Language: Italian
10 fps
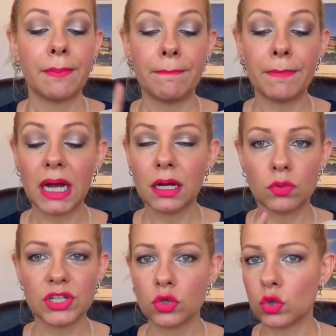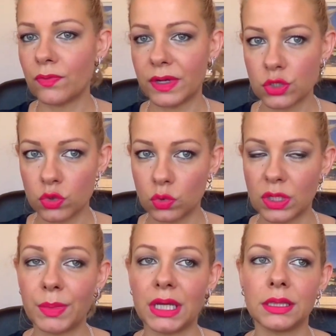ma questo non lo fa
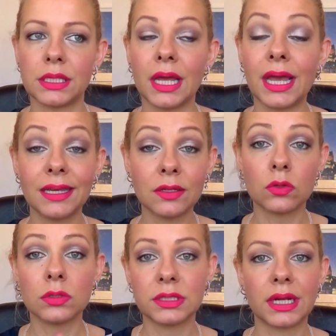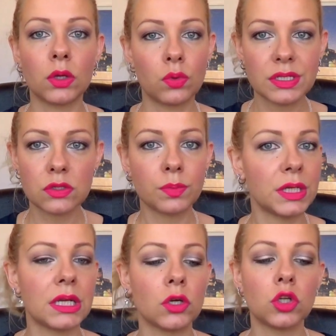assolutamente e inoltre in questo
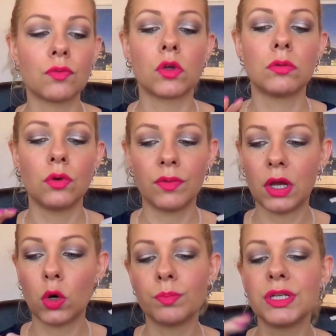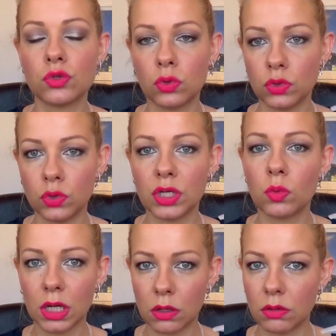periodo dove, dove ho bisogno di
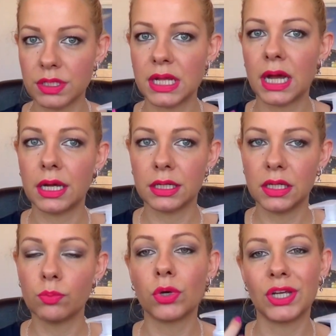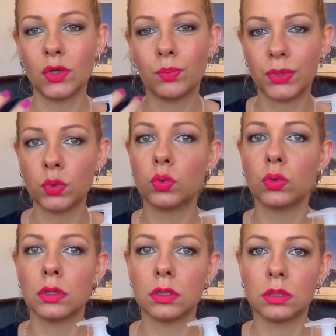qualcosa di un pochino più
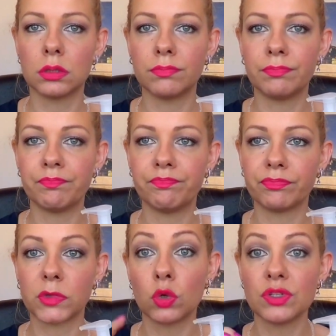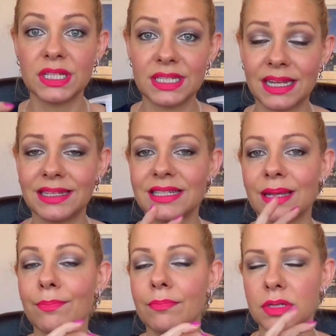ehm,
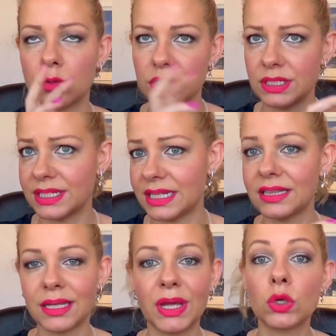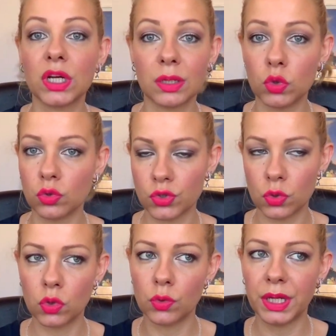consistenze consistente, meno
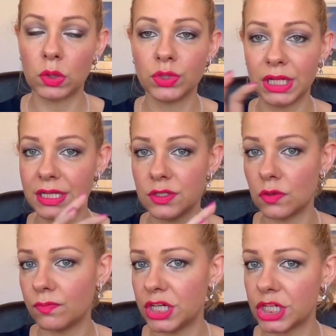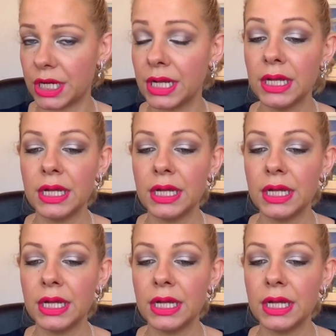cremoso come utilizzo invece